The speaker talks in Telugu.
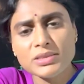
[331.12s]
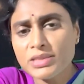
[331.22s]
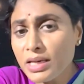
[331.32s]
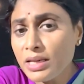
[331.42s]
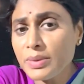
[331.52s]

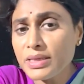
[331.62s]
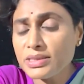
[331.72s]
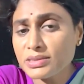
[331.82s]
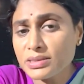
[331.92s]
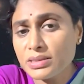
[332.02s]
చాలా
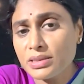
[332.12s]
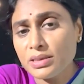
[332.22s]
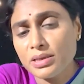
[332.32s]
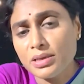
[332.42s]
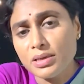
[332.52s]
బాధేసింది
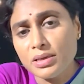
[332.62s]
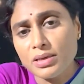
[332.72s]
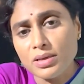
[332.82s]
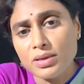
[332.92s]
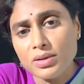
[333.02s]

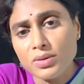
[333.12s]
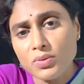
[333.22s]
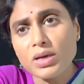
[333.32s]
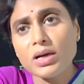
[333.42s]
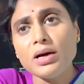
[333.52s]

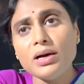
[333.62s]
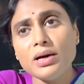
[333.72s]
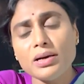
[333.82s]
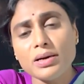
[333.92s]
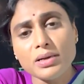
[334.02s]
ఒక
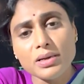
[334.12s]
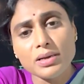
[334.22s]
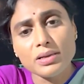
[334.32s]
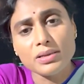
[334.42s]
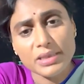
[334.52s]

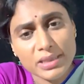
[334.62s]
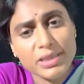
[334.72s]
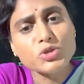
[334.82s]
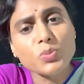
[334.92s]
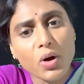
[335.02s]

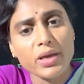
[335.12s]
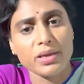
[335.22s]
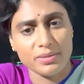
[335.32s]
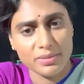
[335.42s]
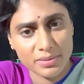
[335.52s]
టీనేజ్ బాయ్
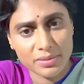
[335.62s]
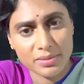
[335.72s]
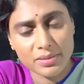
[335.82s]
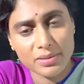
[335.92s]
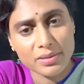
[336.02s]

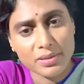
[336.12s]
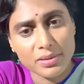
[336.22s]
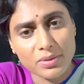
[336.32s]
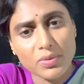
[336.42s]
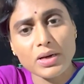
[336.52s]

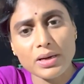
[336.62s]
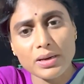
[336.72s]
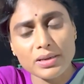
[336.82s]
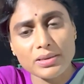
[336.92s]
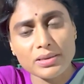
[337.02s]
ఒక
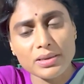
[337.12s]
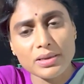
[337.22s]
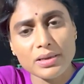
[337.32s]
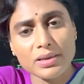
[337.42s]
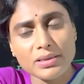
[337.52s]

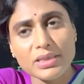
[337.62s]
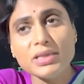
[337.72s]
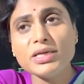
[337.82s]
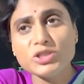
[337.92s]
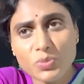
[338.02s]

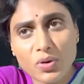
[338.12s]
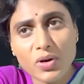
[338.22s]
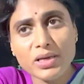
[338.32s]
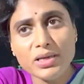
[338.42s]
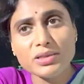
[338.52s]
టీనేజ్
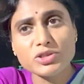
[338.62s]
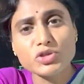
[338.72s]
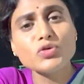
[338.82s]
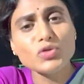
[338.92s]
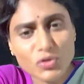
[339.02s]
బాయ్
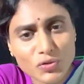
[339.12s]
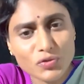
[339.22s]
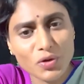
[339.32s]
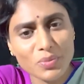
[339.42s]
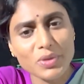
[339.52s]
స్కూల్
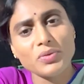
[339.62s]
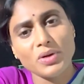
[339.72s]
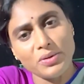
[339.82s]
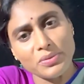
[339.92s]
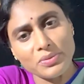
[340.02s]
లో
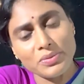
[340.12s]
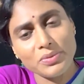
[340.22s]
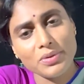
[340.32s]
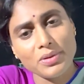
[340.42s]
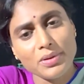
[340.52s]
ఉన్నాడు
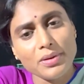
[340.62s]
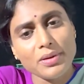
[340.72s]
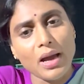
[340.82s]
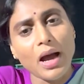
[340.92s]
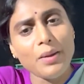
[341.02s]

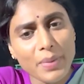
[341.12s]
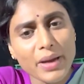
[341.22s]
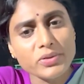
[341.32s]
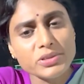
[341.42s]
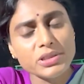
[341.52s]
ఆ
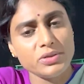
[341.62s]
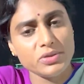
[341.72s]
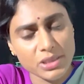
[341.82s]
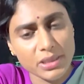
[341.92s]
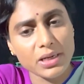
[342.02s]
అబ్బాయి వచ్చి
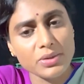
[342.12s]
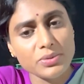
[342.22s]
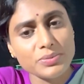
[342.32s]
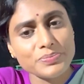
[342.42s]
ఈరోజు అన్నాడు